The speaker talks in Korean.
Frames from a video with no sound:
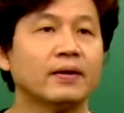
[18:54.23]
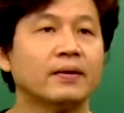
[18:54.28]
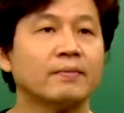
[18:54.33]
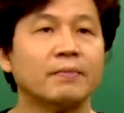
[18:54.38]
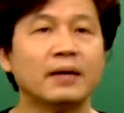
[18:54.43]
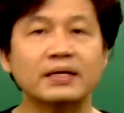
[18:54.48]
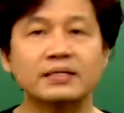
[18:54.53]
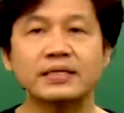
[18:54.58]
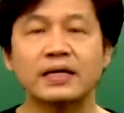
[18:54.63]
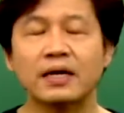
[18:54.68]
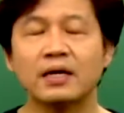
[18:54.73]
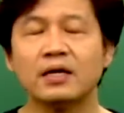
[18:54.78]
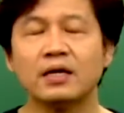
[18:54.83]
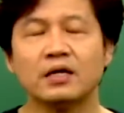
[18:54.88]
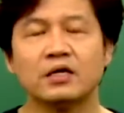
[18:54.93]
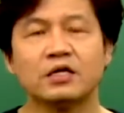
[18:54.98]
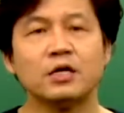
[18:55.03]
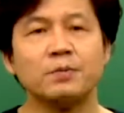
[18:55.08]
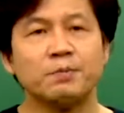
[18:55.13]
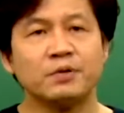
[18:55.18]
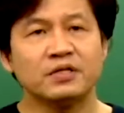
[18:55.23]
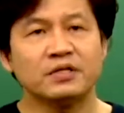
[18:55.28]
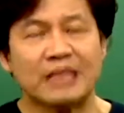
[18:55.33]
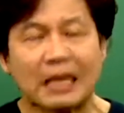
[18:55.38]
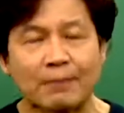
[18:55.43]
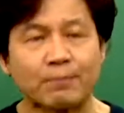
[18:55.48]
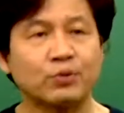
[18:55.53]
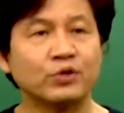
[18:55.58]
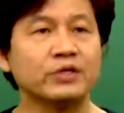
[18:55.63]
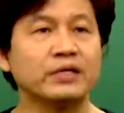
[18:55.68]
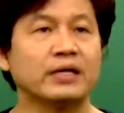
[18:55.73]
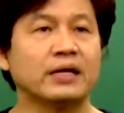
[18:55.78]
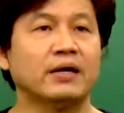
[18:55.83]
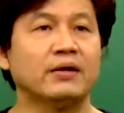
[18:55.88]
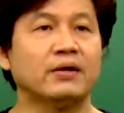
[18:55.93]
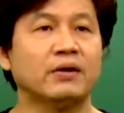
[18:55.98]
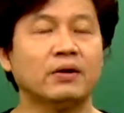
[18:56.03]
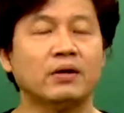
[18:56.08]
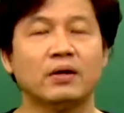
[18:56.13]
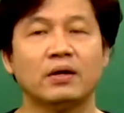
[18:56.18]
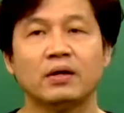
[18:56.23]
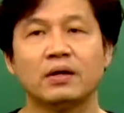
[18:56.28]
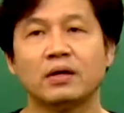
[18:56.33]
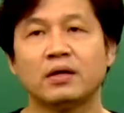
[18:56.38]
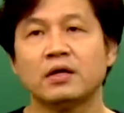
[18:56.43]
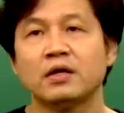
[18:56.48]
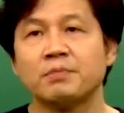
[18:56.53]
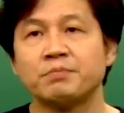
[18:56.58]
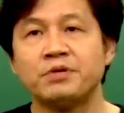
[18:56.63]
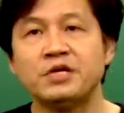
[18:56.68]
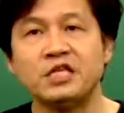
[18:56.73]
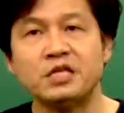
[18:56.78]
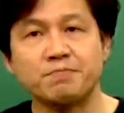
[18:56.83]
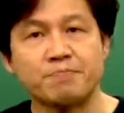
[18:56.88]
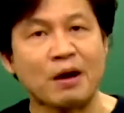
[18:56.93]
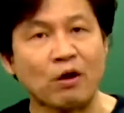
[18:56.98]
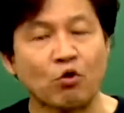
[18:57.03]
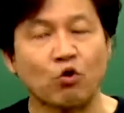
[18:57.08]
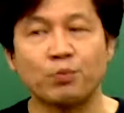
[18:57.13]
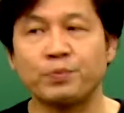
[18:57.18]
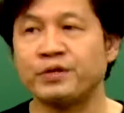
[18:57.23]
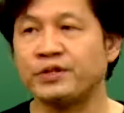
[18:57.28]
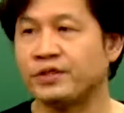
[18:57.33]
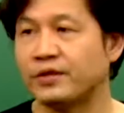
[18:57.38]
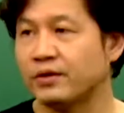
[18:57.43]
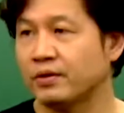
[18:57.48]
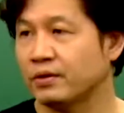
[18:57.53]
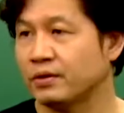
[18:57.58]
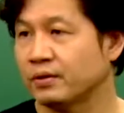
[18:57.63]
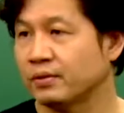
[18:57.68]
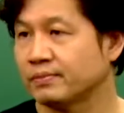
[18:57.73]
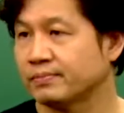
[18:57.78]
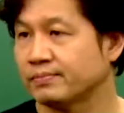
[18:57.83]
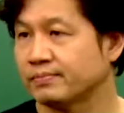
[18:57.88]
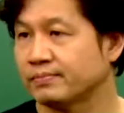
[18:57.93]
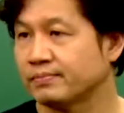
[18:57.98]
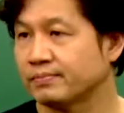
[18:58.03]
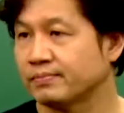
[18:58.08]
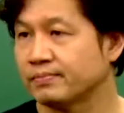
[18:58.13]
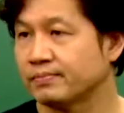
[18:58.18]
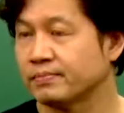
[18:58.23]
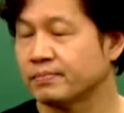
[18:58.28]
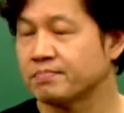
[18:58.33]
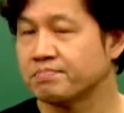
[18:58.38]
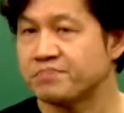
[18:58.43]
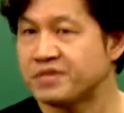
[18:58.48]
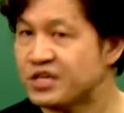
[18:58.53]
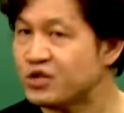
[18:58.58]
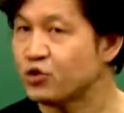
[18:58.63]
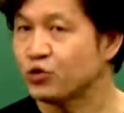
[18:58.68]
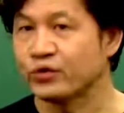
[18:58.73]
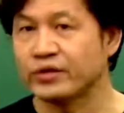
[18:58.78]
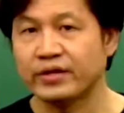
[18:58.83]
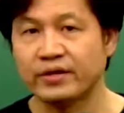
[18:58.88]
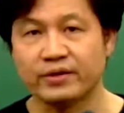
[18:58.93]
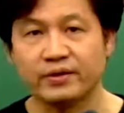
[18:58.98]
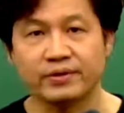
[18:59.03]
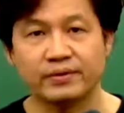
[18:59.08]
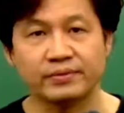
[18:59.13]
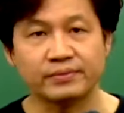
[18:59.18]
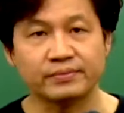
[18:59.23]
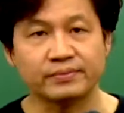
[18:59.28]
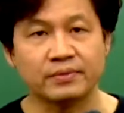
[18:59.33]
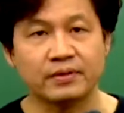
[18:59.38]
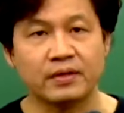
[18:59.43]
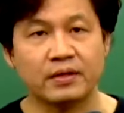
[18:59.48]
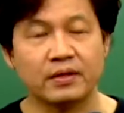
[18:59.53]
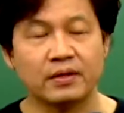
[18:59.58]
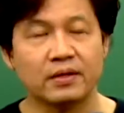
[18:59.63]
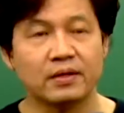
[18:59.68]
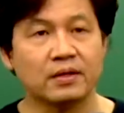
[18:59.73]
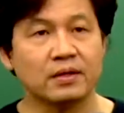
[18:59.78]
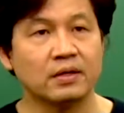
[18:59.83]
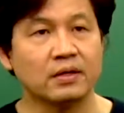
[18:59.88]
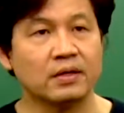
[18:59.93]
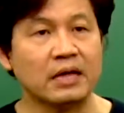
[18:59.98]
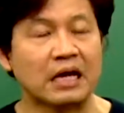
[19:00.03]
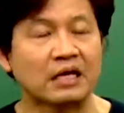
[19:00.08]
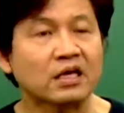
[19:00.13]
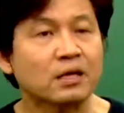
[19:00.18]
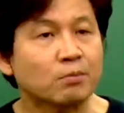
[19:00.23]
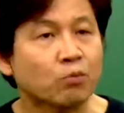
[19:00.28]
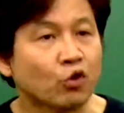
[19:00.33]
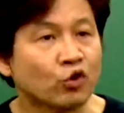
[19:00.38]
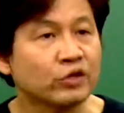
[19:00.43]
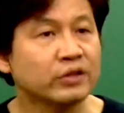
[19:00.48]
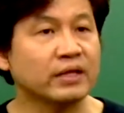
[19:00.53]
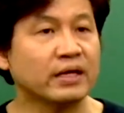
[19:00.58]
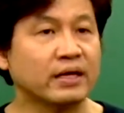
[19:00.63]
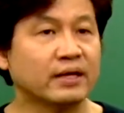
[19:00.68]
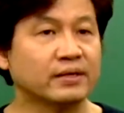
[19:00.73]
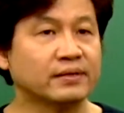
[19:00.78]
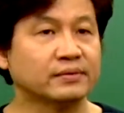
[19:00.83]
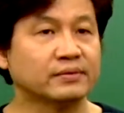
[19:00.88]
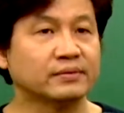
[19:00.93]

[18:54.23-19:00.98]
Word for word: 막상 열 번 딱 보니까요. 필이 팍 꼽힌대요. 음, 필이 온대요. 합격 보인다.